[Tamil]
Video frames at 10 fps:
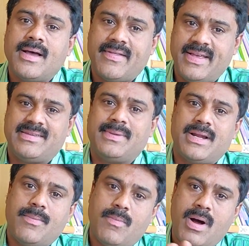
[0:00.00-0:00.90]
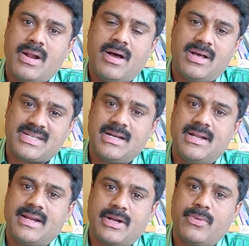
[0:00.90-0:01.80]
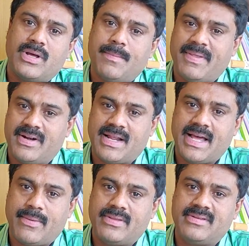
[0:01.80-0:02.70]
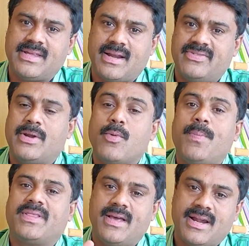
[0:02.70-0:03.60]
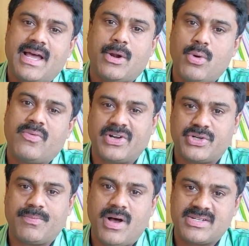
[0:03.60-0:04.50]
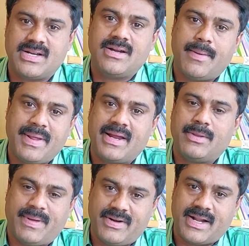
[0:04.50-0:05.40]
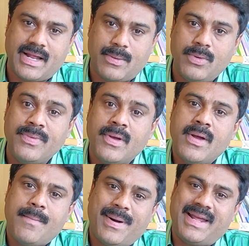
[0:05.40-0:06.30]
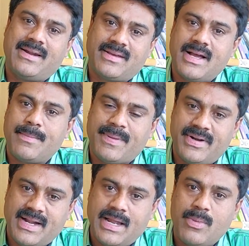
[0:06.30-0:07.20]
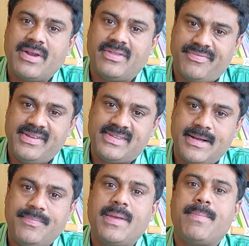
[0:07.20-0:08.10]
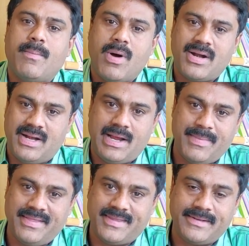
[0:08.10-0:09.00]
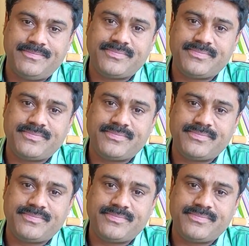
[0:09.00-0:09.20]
அதே சமயத்தில் மான ஹாஸ்டலில் இருக்கிறவங்களுக்கு பதினெட்டாயிரம் ரூபாய் வந்து சராசரி முப்பத்தி ஆறாயிரம் ரூபா ஒரு வருஷம் ஹாஸ்டல் அப்படிங்கிறது பதினெட்டாயிரமும் படிக்கிறதுக்காக பதினெட்டாயிரமா இருந்த ஃபீஸை இப்போ மாற்றி அமைத்து